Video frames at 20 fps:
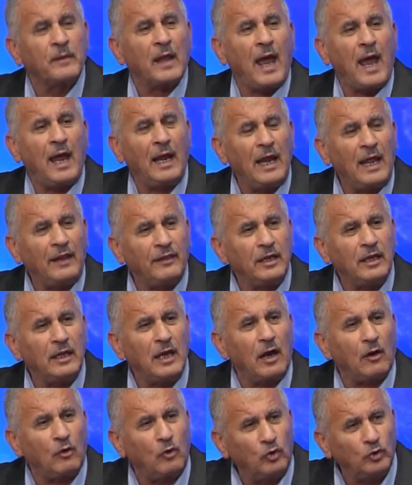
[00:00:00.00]
الذي
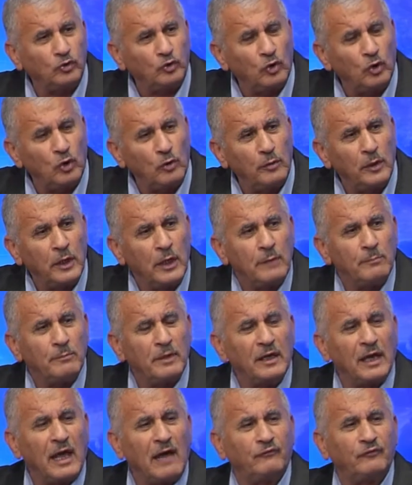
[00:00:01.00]
يقوده
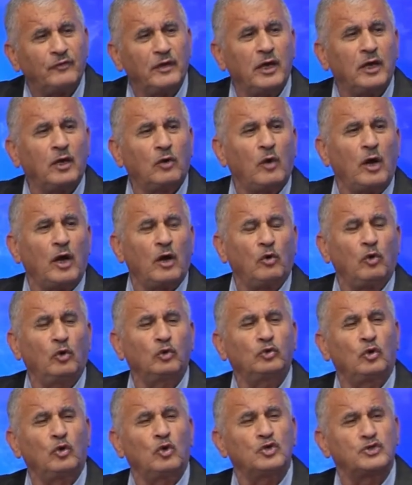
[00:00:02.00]
بن غفير
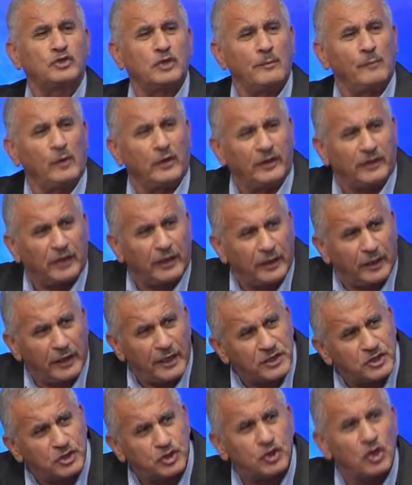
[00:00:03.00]
ويقوده
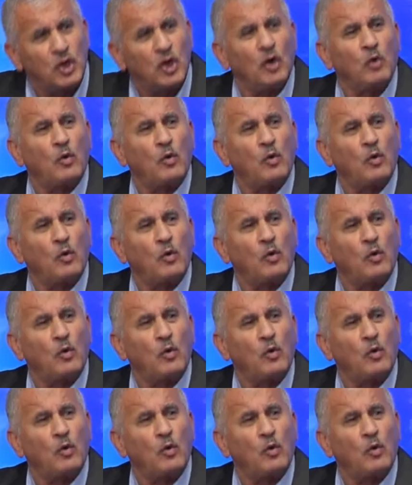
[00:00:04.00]
سمودريتش